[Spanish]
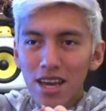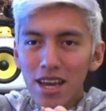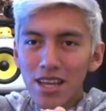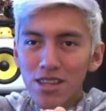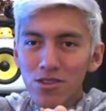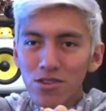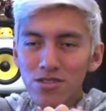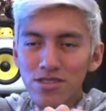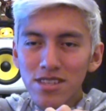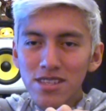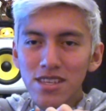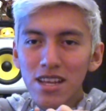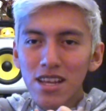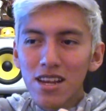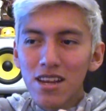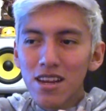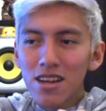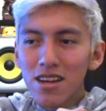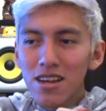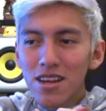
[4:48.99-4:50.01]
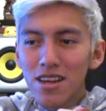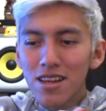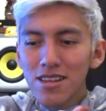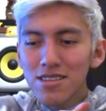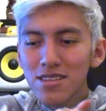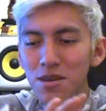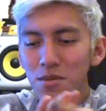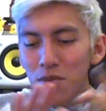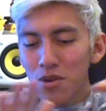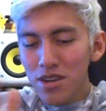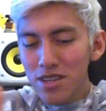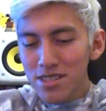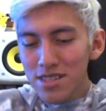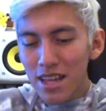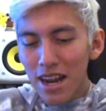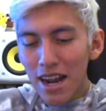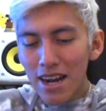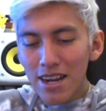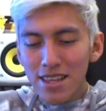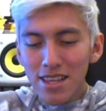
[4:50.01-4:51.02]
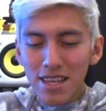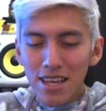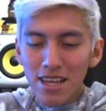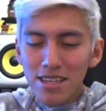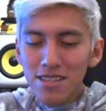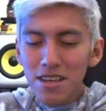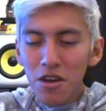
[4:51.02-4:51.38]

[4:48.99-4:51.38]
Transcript: Entonces el, Simón este, la ardilla,